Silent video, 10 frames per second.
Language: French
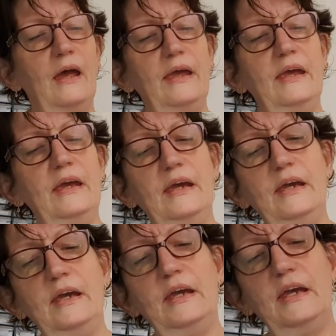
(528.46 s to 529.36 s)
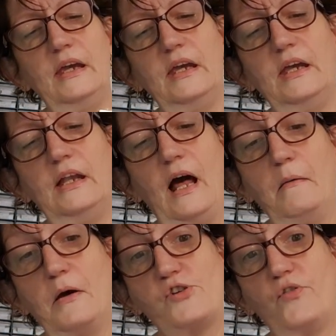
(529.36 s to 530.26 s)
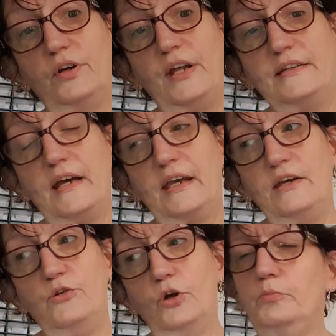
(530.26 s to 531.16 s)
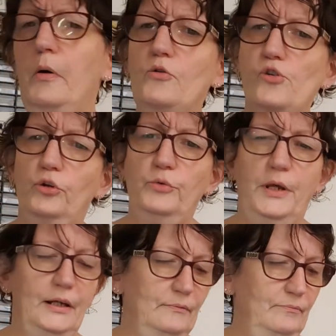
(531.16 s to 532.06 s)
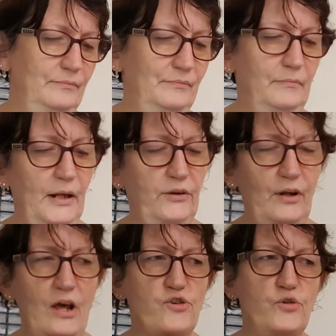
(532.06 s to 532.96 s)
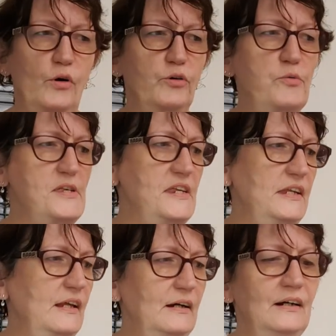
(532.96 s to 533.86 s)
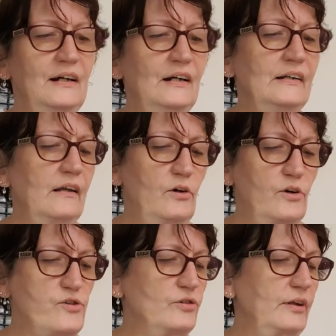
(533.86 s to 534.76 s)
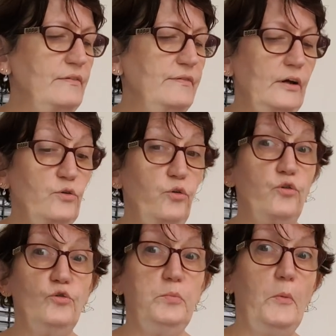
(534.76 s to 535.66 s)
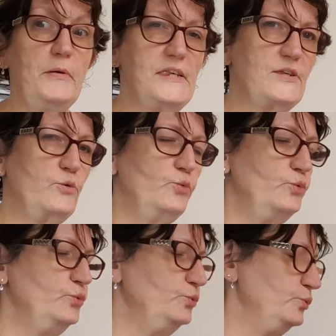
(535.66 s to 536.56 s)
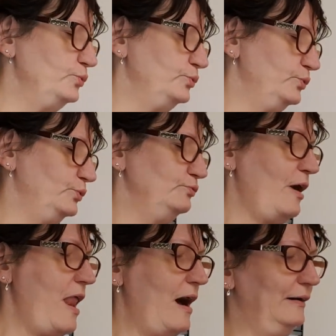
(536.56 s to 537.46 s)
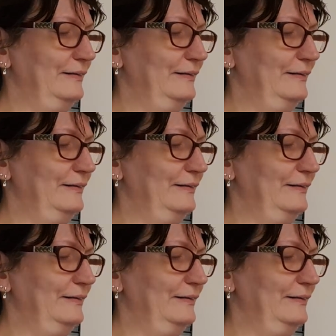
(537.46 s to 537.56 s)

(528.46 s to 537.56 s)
Et là, bah, je vais en attaquer une autre, pas aujourd'hui, hein, parce que là, je suis en cuisine. Euh, je voudrais faire une soupe au pistou. Voilà.